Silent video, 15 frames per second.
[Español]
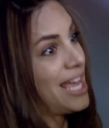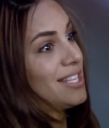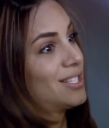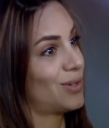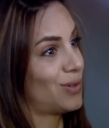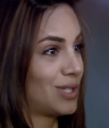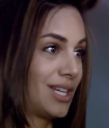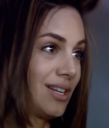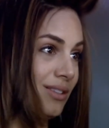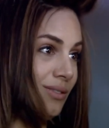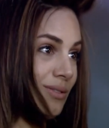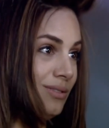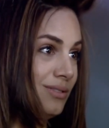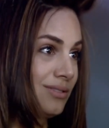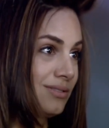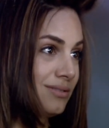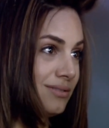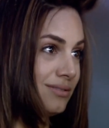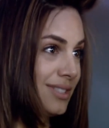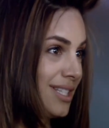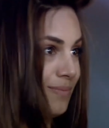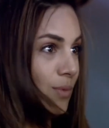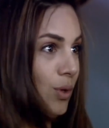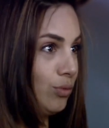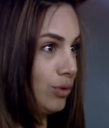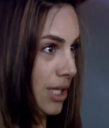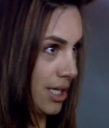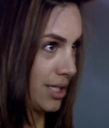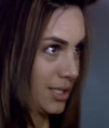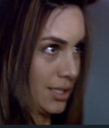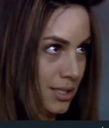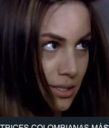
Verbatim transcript: un asco, ¿cierto? Inmunda.